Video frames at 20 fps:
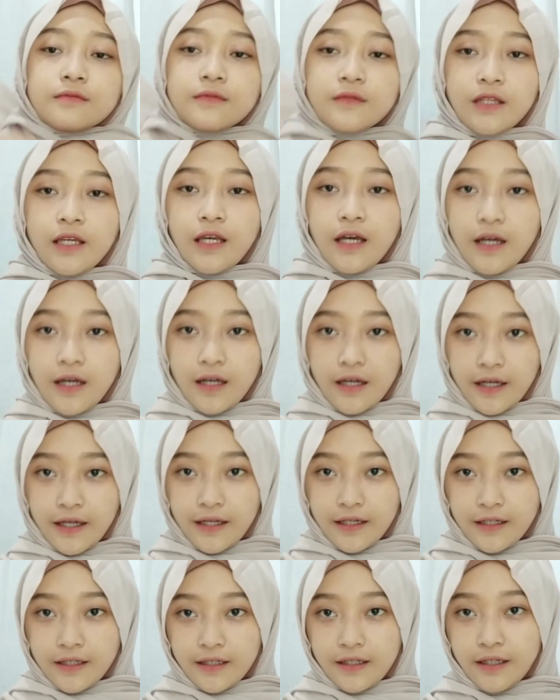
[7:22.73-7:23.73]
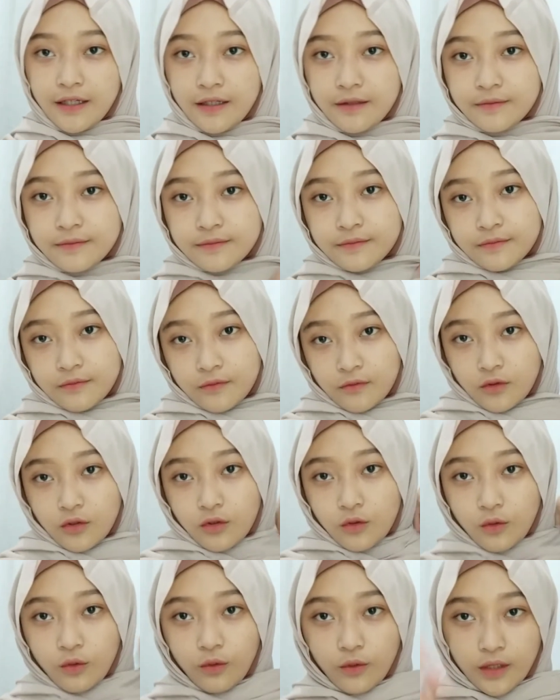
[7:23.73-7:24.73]
ya kayak gini
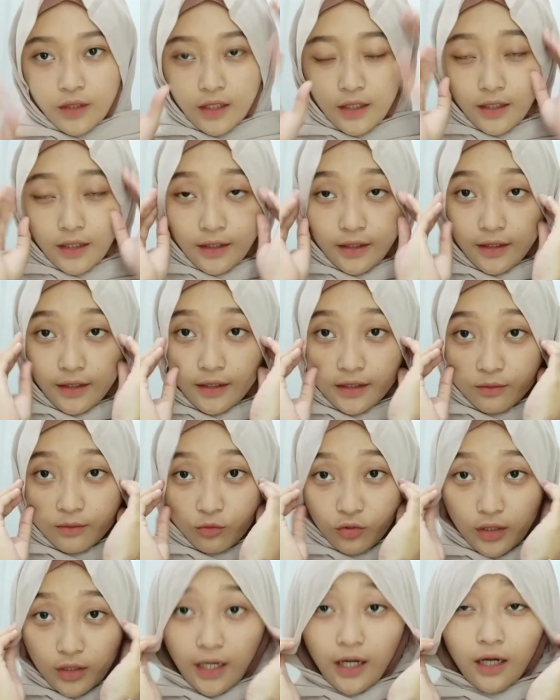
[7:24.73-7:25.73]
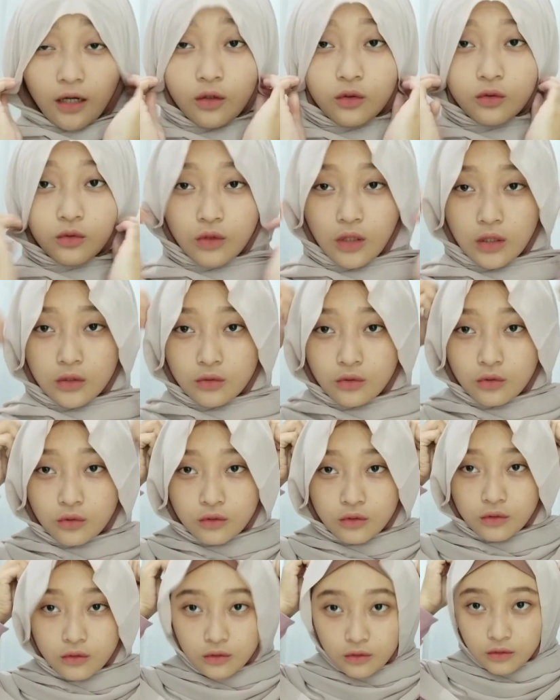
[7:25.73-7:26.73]
warnanya di muka aku aduh
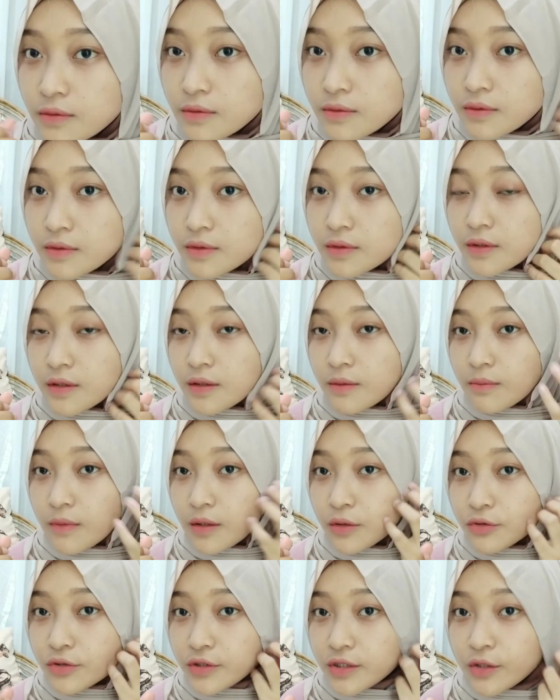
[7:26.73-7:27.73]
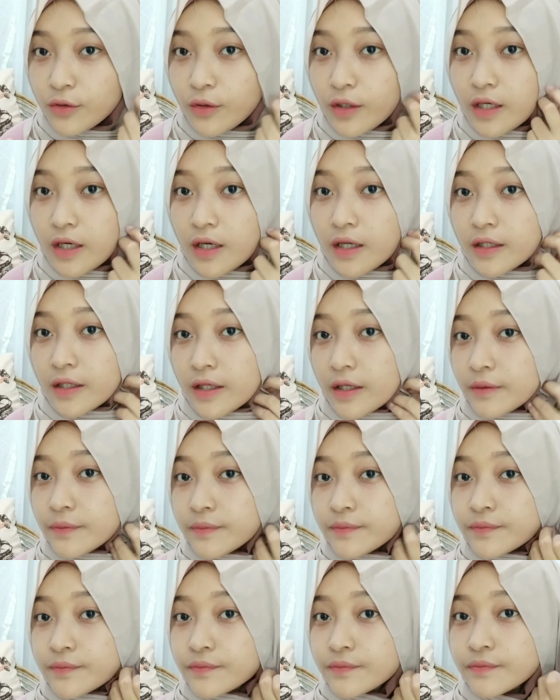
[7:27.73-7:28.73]
bagus sih warnanya
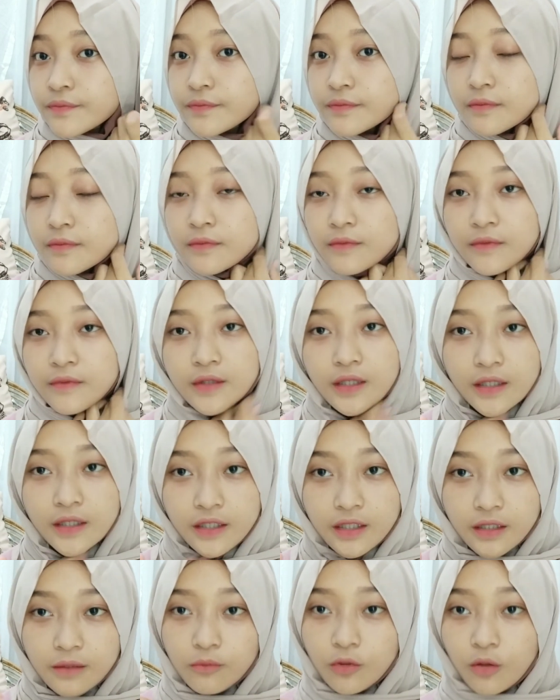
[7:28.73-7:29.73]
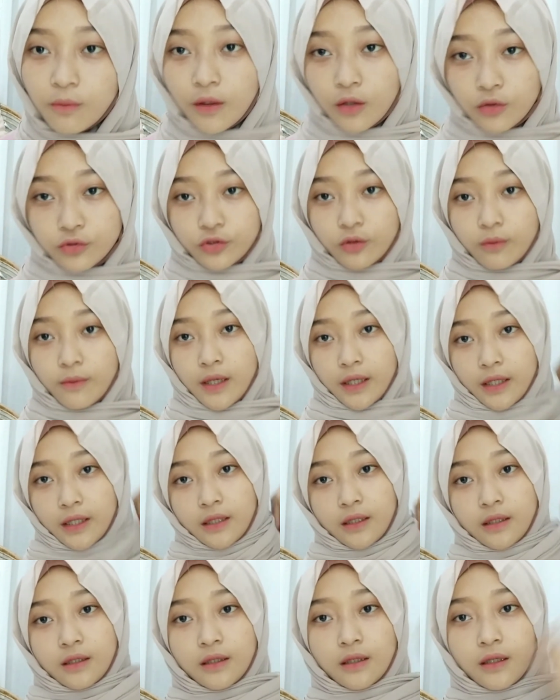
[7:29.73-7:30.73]
ini ya, ini belum aku cobain
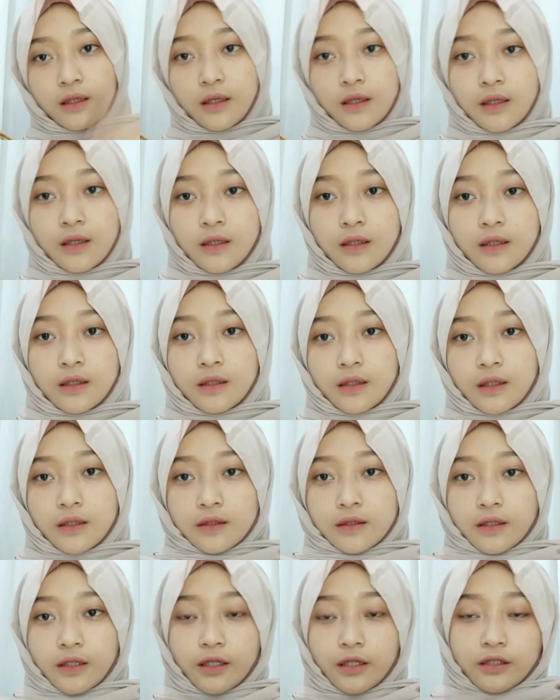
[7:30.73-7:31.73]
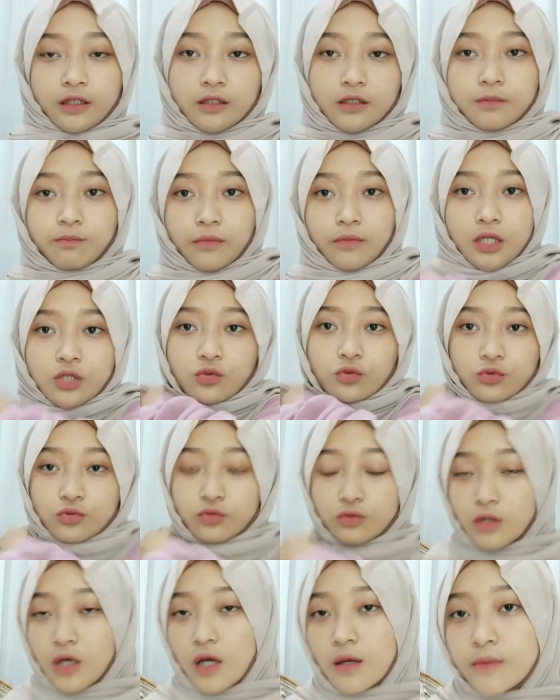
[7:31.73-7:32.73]
dan ternyata masuk
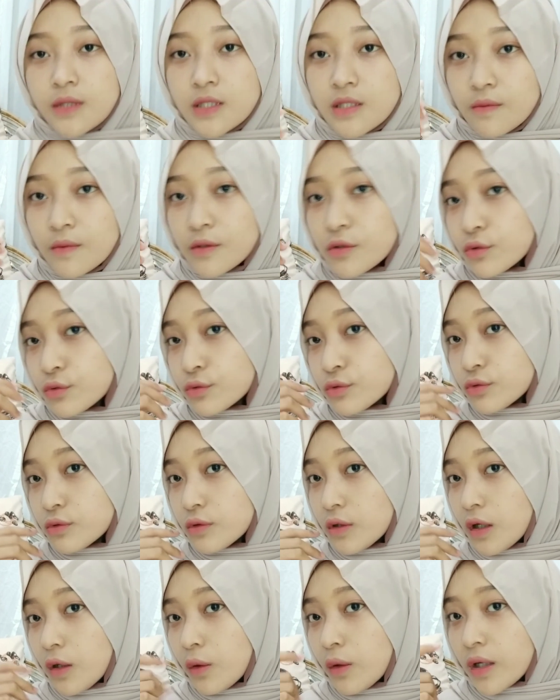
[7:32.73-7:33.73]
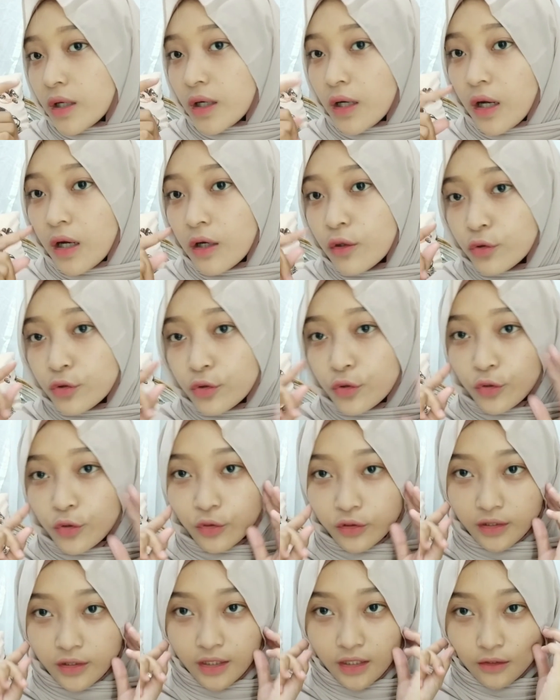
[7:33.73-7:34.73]
juga masih masuk juga warna nude nude
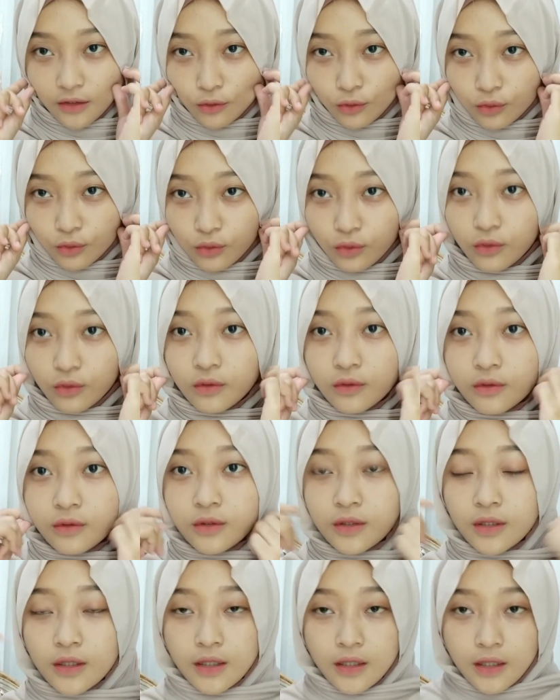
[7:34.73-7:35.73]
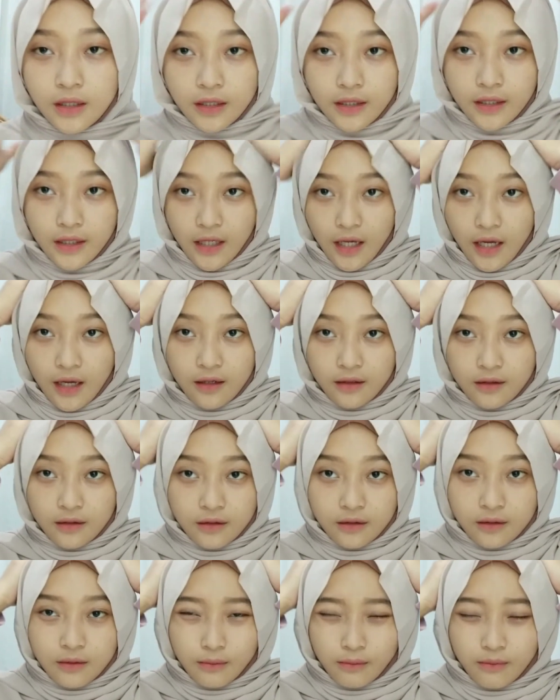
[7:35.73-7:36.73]
gitu ya
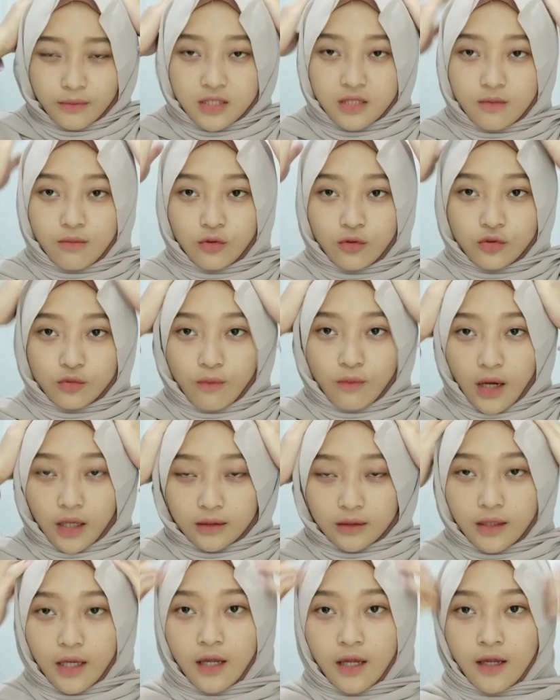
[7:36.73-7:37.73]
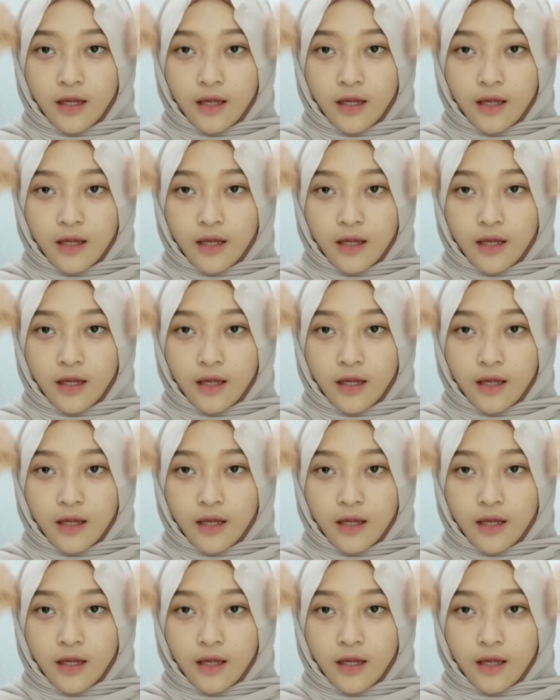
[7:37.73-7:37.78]
masih bagus banget deh